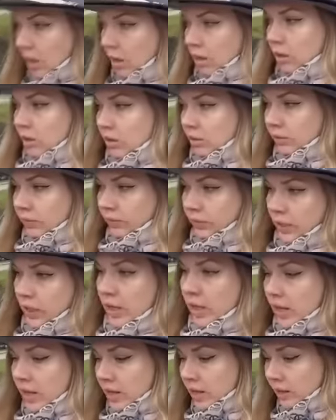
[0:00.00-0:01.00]
А
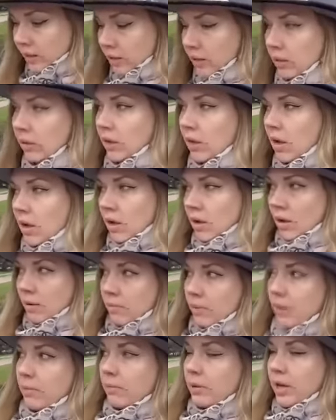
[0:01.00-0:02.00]
вторая
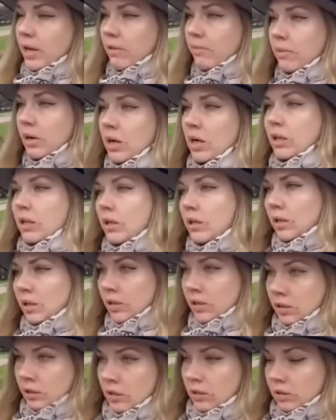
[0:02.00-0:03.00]
проблема
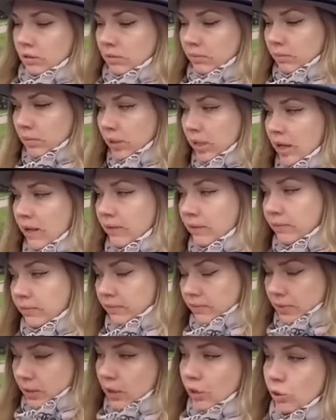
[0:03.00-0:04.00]
а, была,
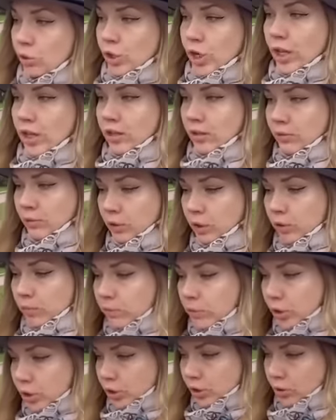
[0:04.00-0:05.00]
заключалась в
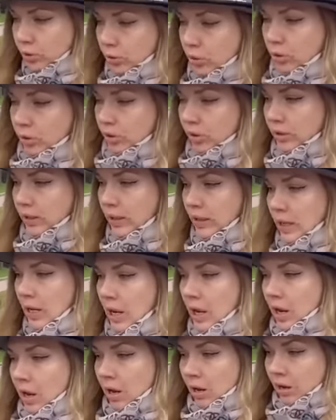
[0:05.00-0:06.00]
том, что
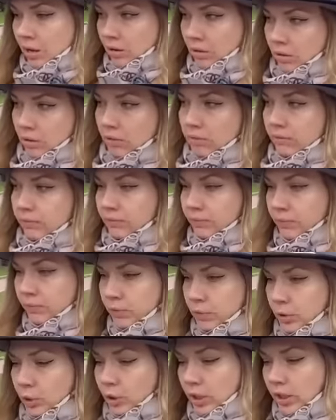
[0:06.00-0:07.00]
а,
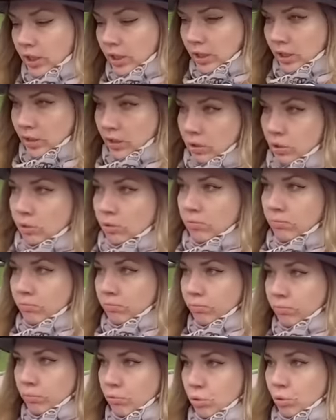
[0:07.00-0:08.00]
все-таки
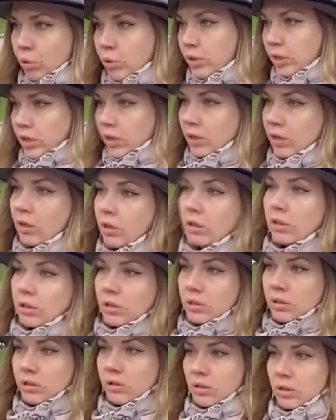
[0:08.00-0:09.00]
Цой
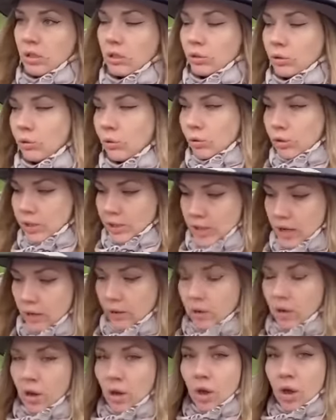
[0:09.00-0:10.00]
э,
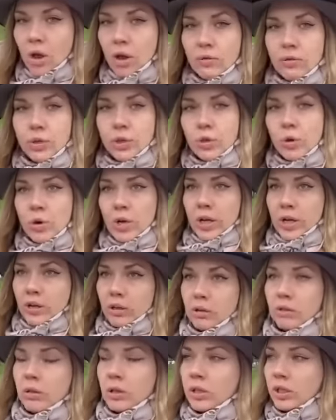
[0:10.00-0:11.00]
столкнулся в
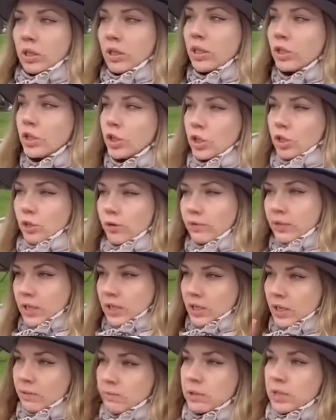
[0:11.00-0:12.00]
школе, да даже еще в
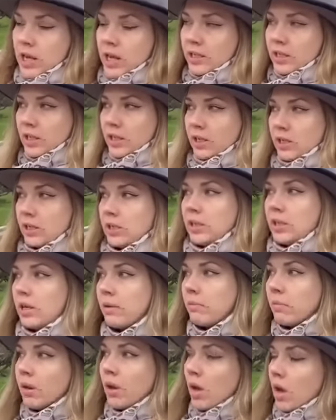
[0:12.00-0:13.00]
детском садике, с
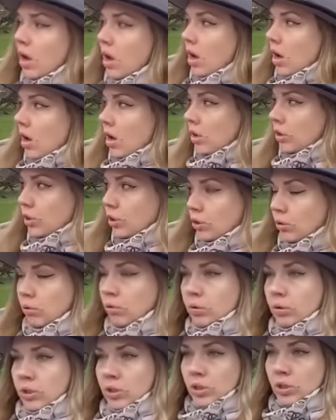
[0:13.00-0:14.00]
тем,
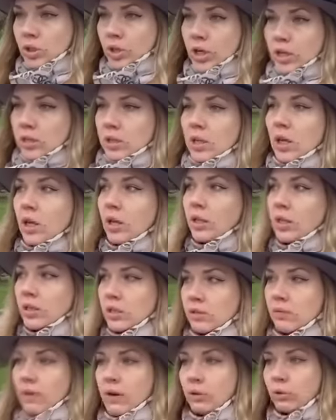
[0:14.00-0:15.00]
что сейчас
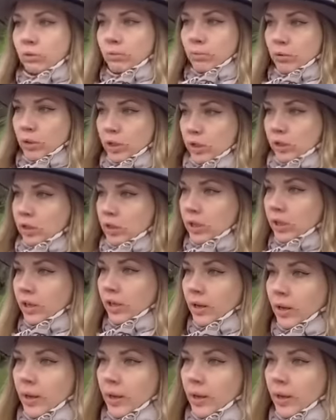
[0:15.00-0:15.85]
называют буллинг.